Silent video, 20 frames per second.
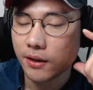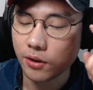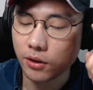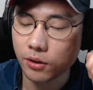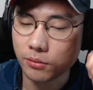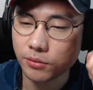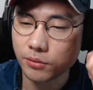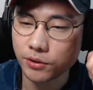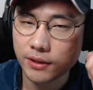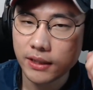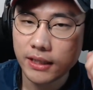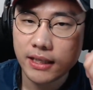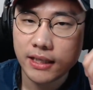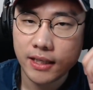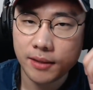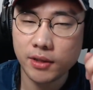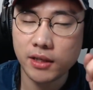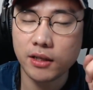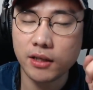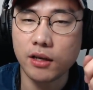여러분
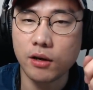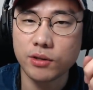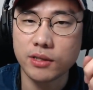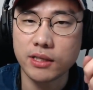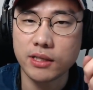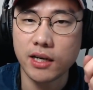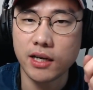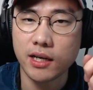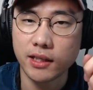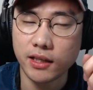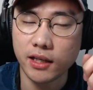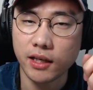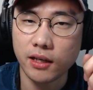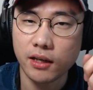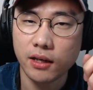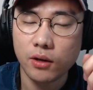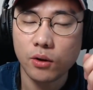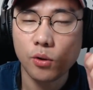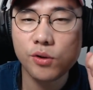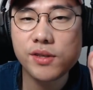힘들다고 생각할 때
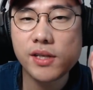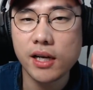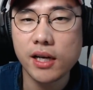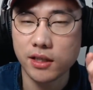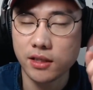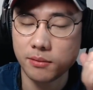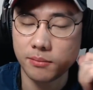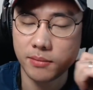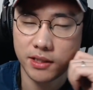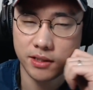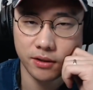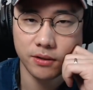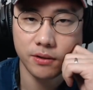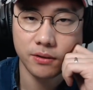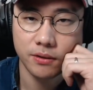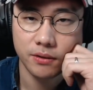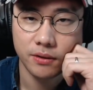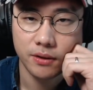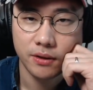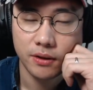혼자 계시지 마세요.
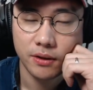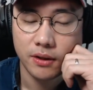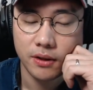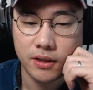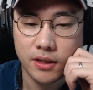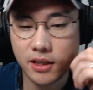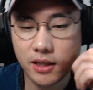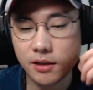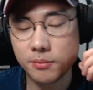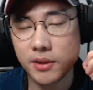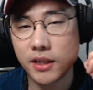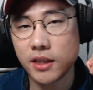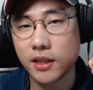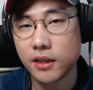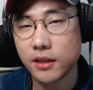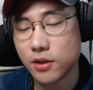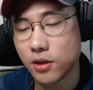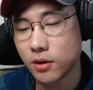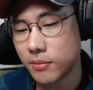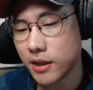
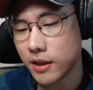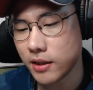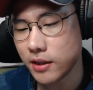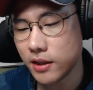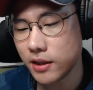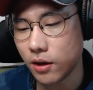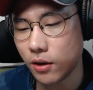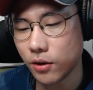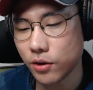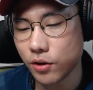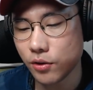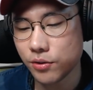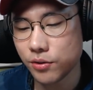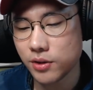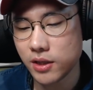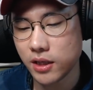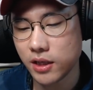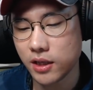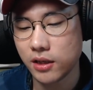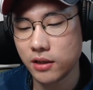지금이 정말 이 어려운
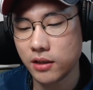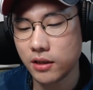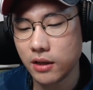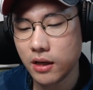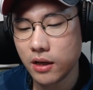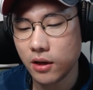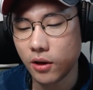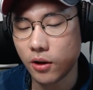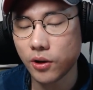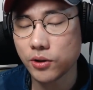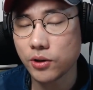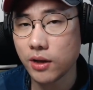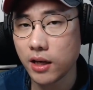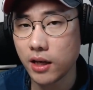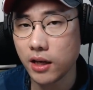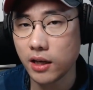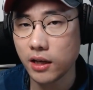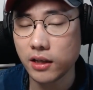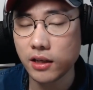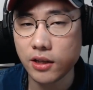시기를
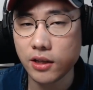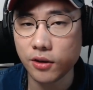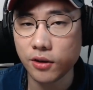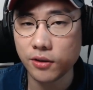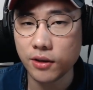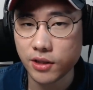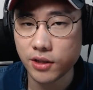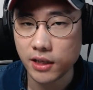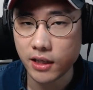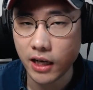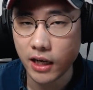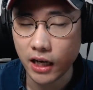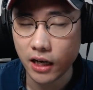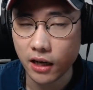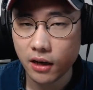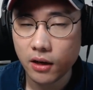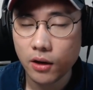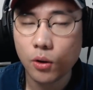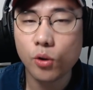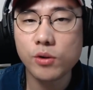어떻게 이겨낼 것인가
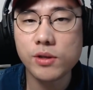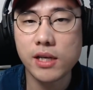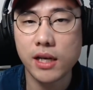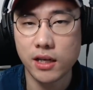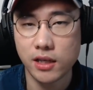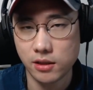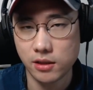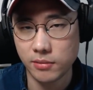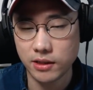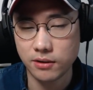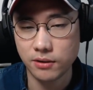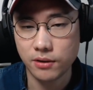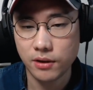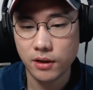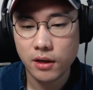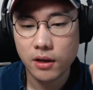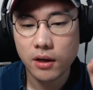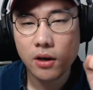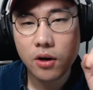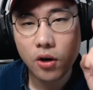혼자 계시지 마세요.
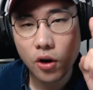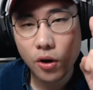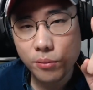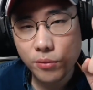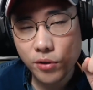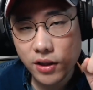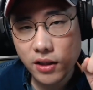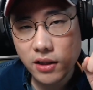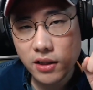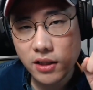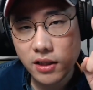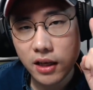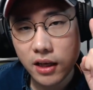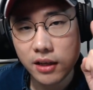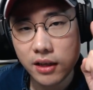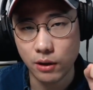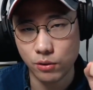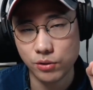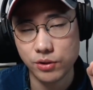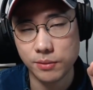커뮤니티에
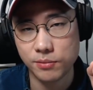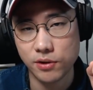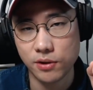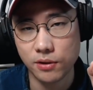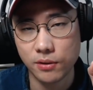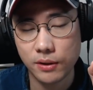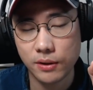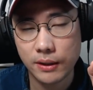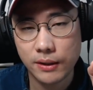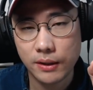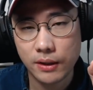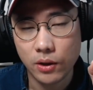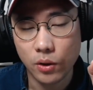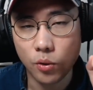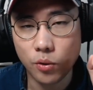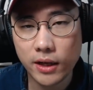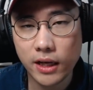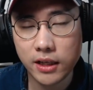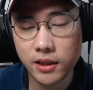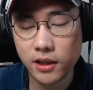나오십시오.
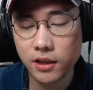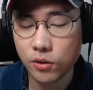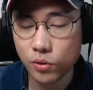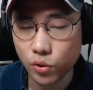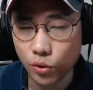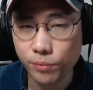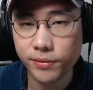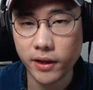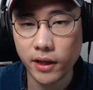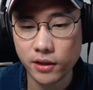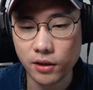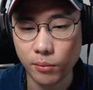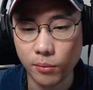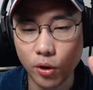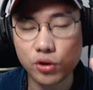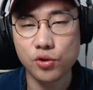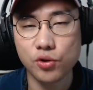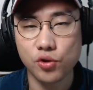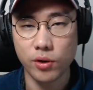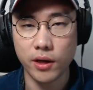온라인이건 오프라인이건
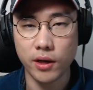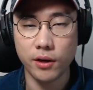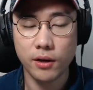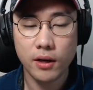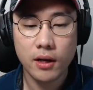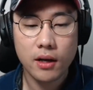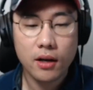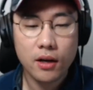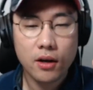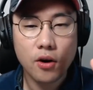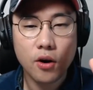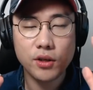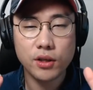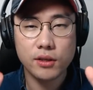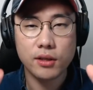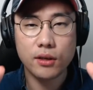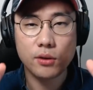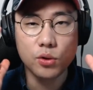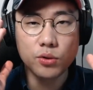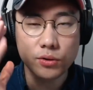뭐든 좋아요.
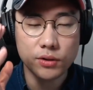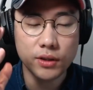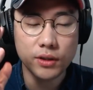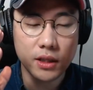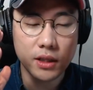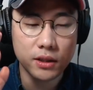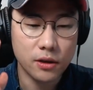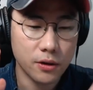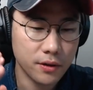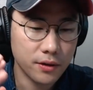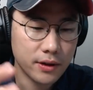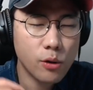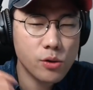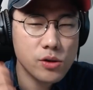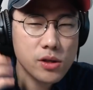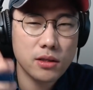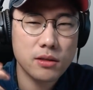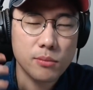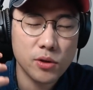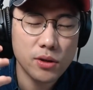커뮤니티에 소속돼서 나
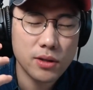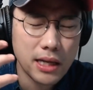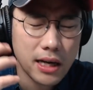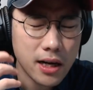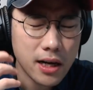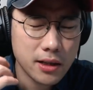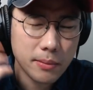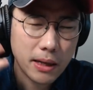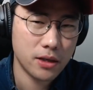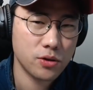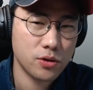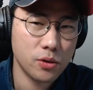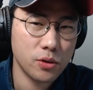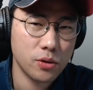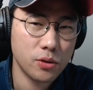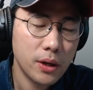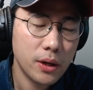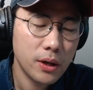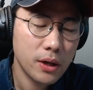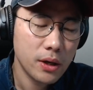혼자 있으면 생각이 많아져.
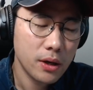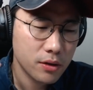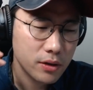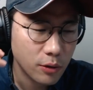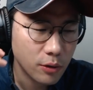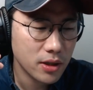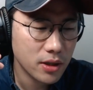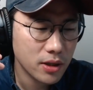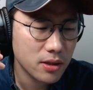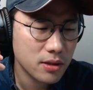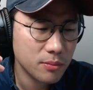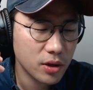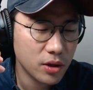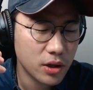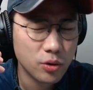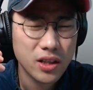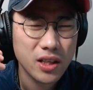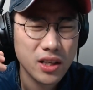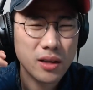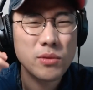그리고 나 혼자 있으면
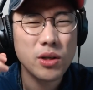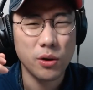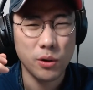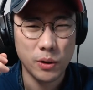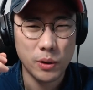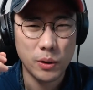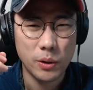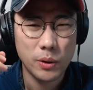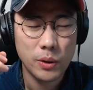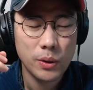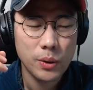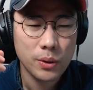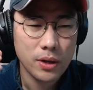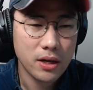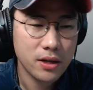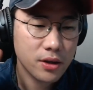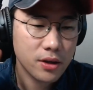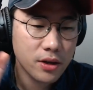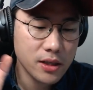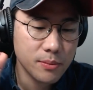계속 힘들어요. 그러니까
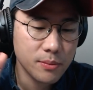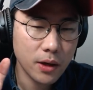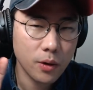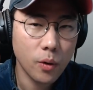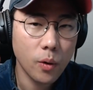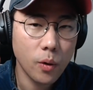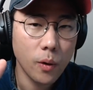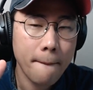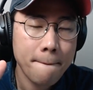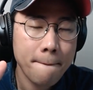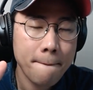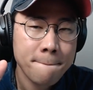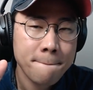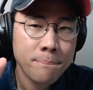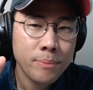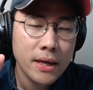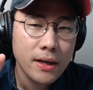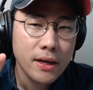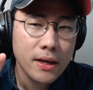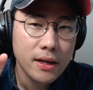그렇게 하지 말고
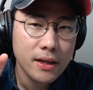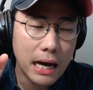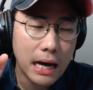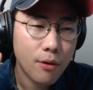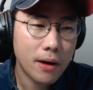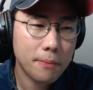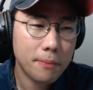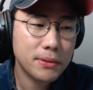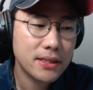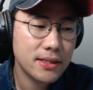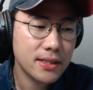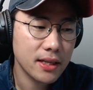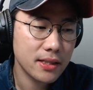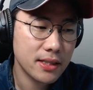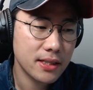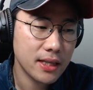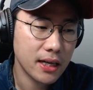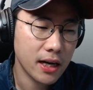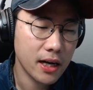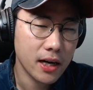나와 비슷한
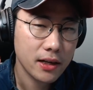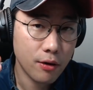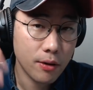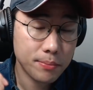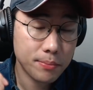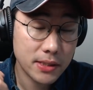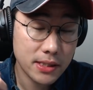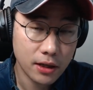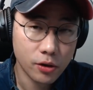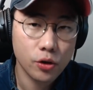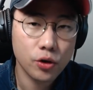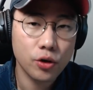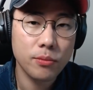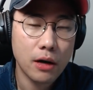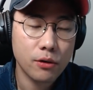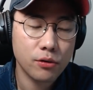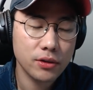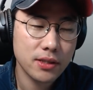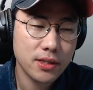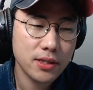생각, 나와 비슷한 어려움을
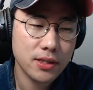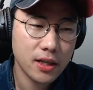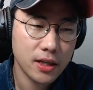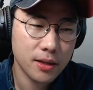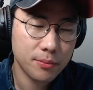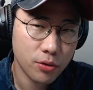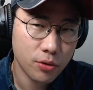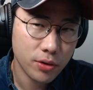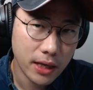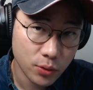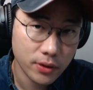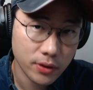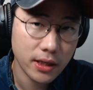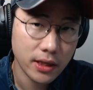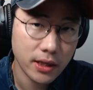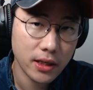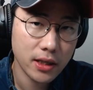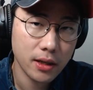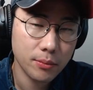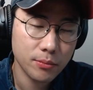갖고 있는 사람들하고 계속
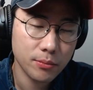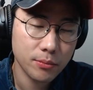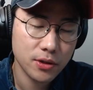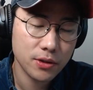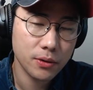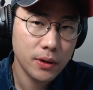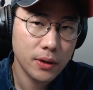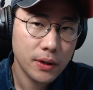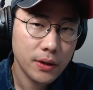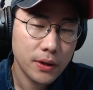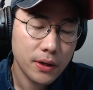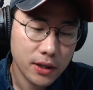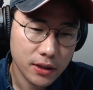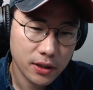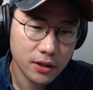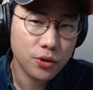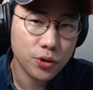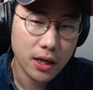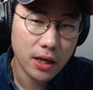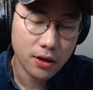얘기하면서 그들은
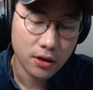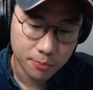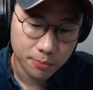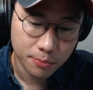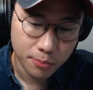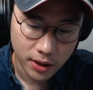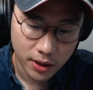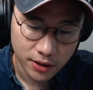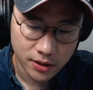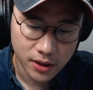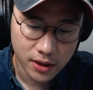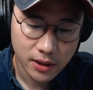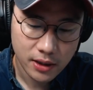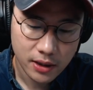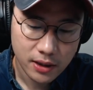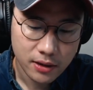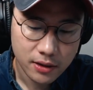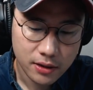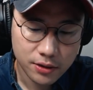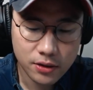어떻게 이걸 극복했는지,
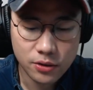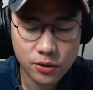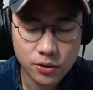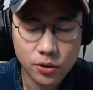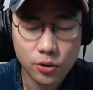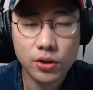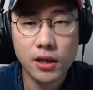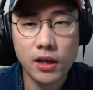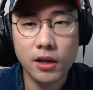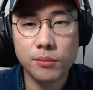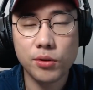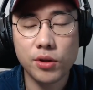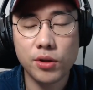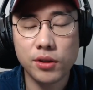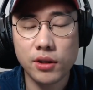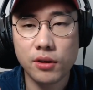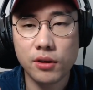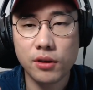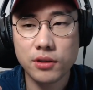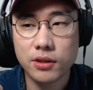그들은 어떻게 하면
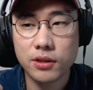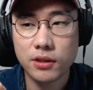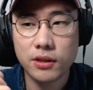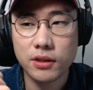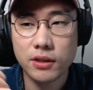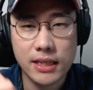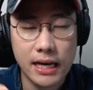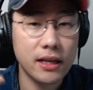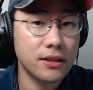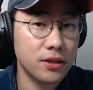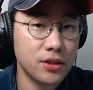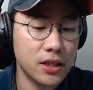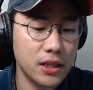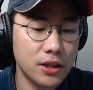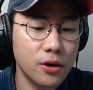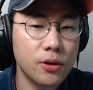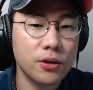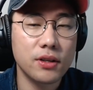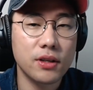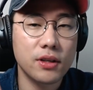이것을 잘했는지 이런
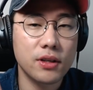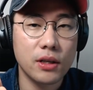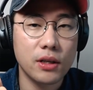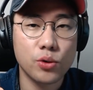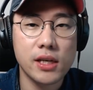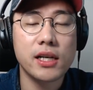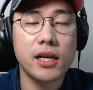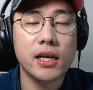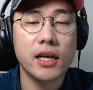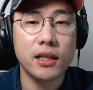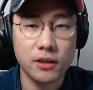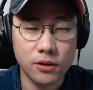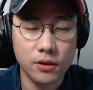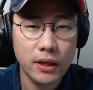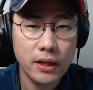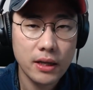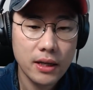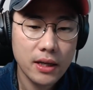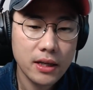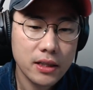것들을 계속 찾아가는 거.
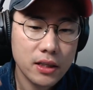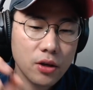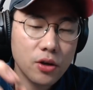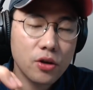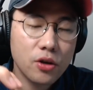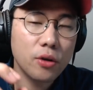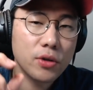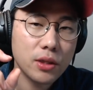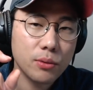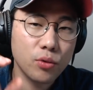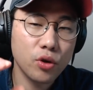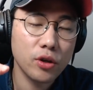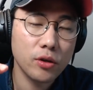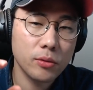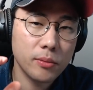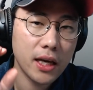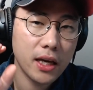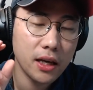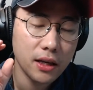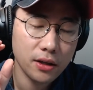그런 커뮤니티
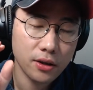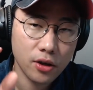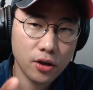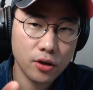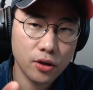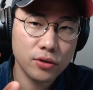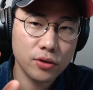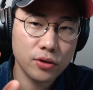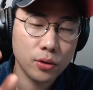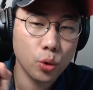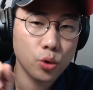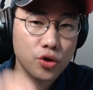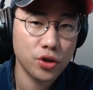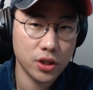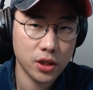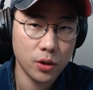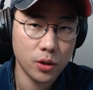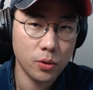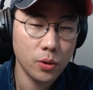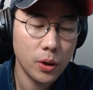모임에 여러분을
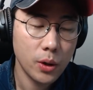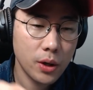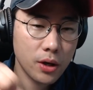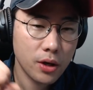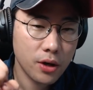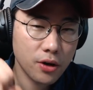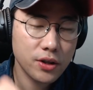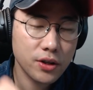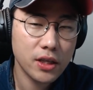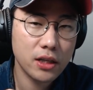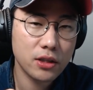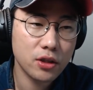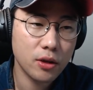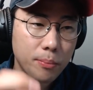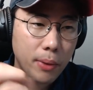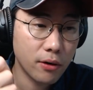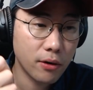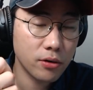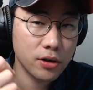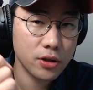노출시키고 거기에서
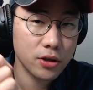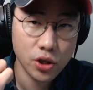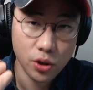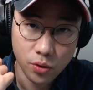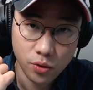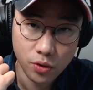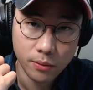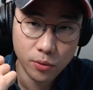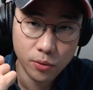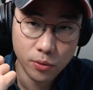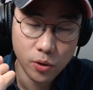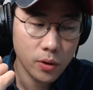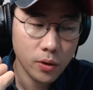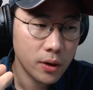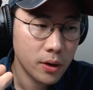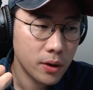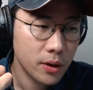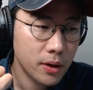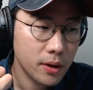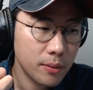배운 거를 적용해보고
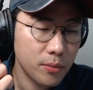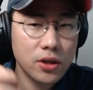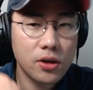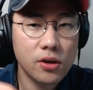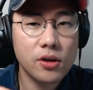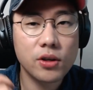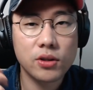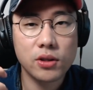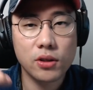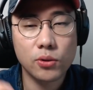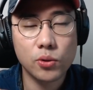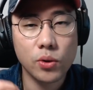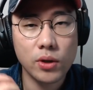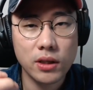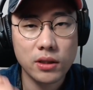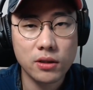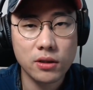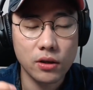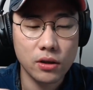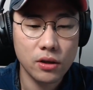뭐 이런 것들을
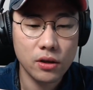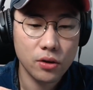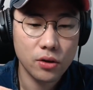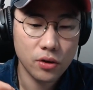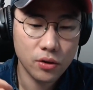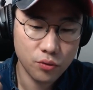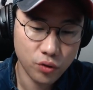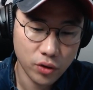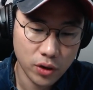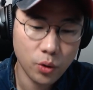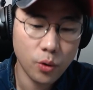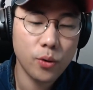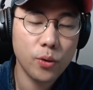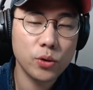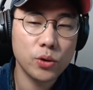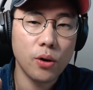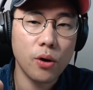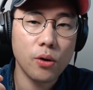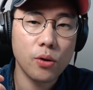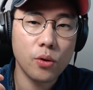통해서
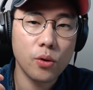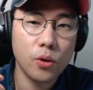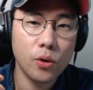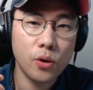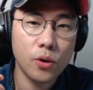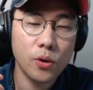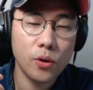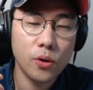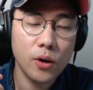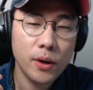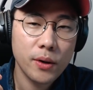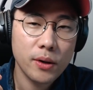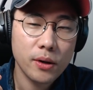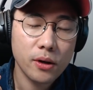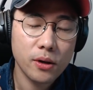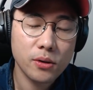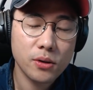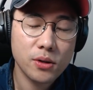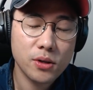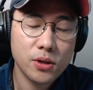위로도 얻고
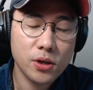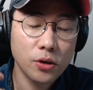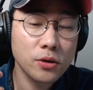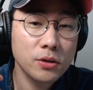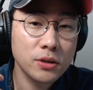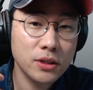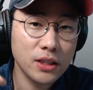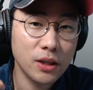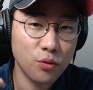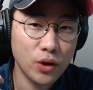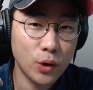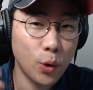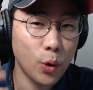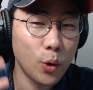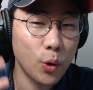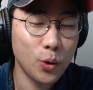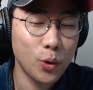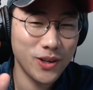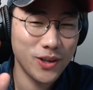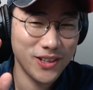어, 저는 이제
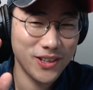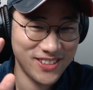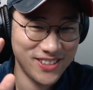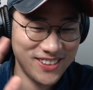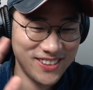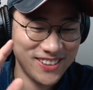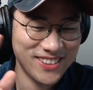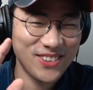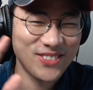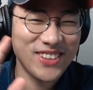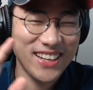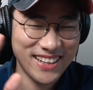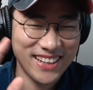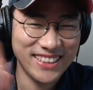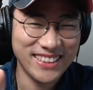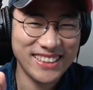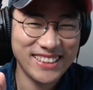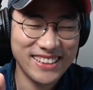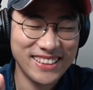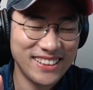위로 전문가는
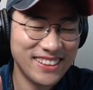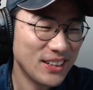아니니까